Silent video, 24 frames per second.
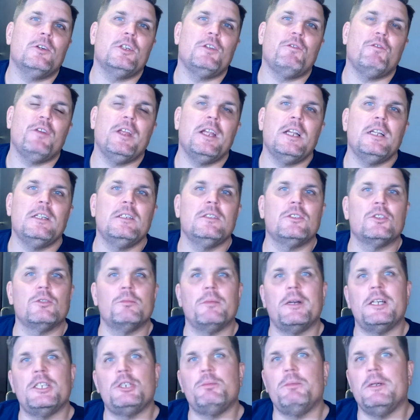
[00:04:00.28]
euch fehlen, zum
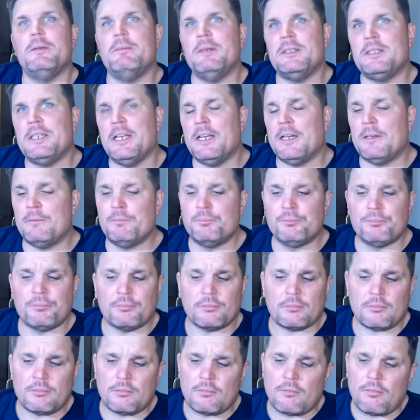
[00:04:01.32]
Beispiel mit der,
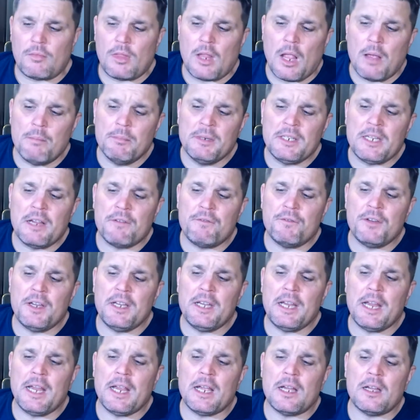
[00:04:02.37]
mit der
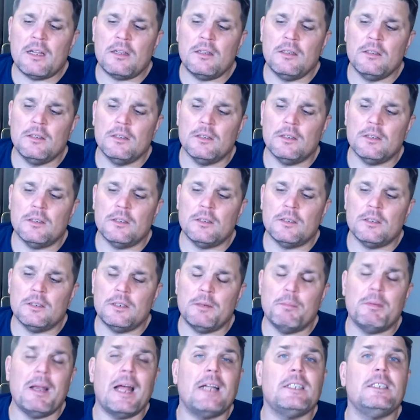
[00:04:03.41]
Finnair äh,
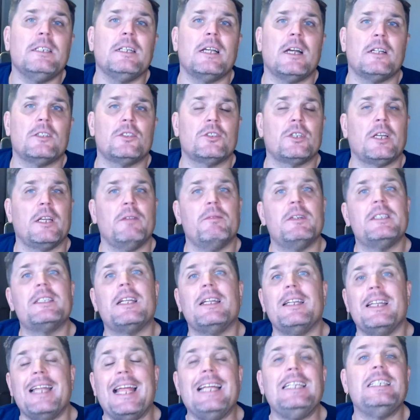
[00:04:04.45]
die Platin-Card zu kriegen, was
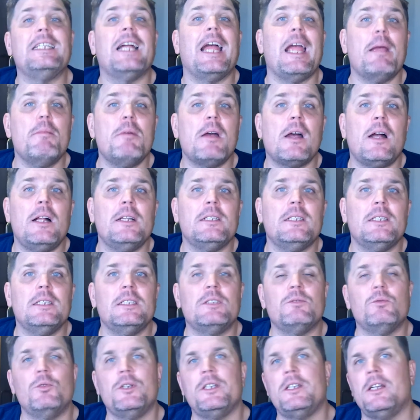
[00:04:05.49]
dann ein echter Emerald
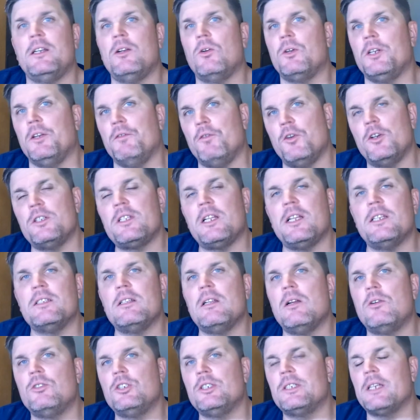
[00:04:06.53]
ist, wo ihr dann auch in die
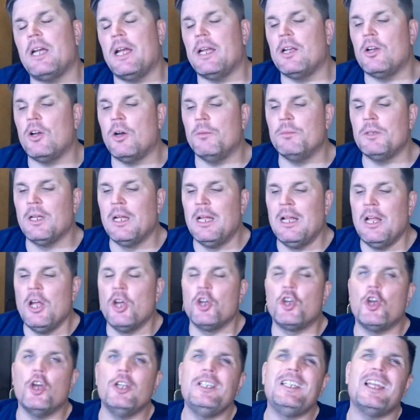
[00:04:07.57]
First-Class-Lounges reinkommt,
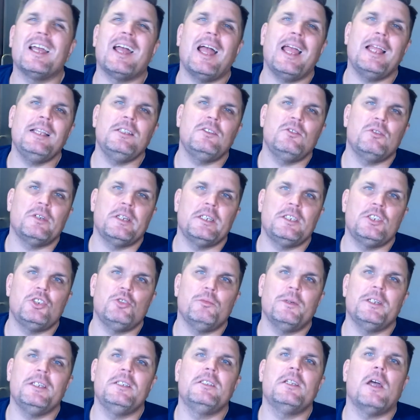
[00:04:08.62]
könnt ihr rein theoretisch
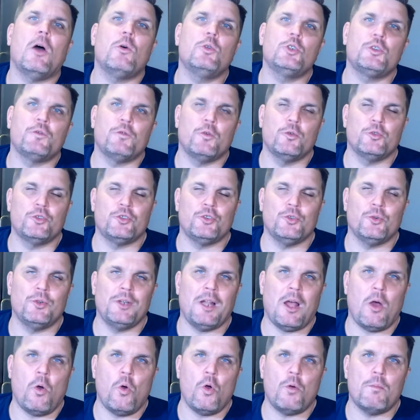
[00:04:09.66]
über die Tauschfunktion
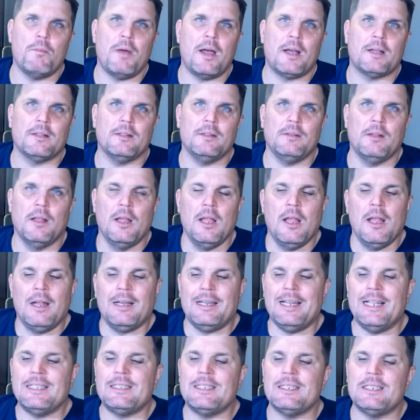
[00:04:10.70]
auch machen.
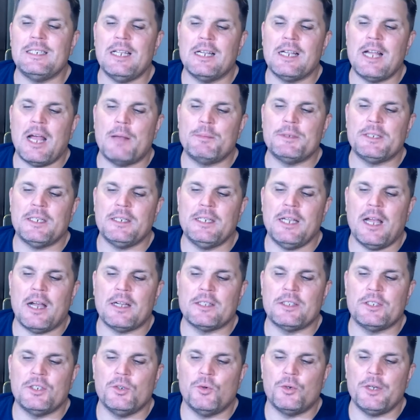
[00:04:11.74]
Letztes Jahr gab es ja die
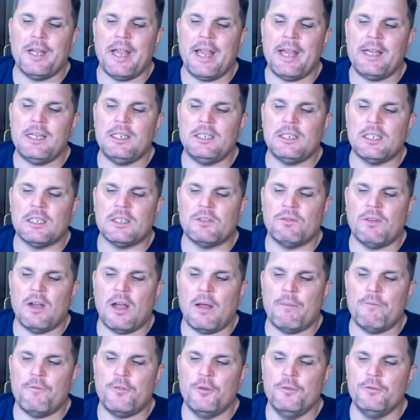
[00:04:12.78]
Aktion ähnlich, das war
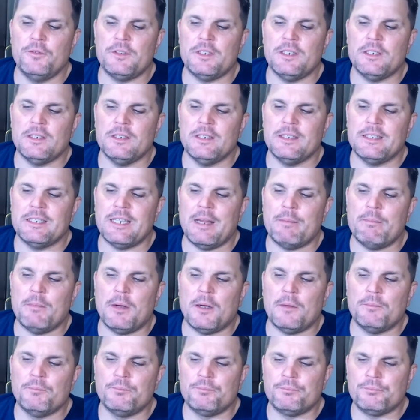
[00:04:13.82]
am 15.
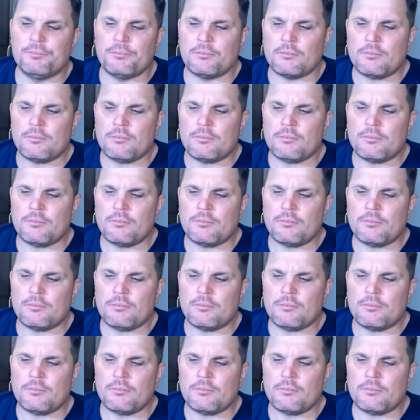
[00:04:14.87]
Dezember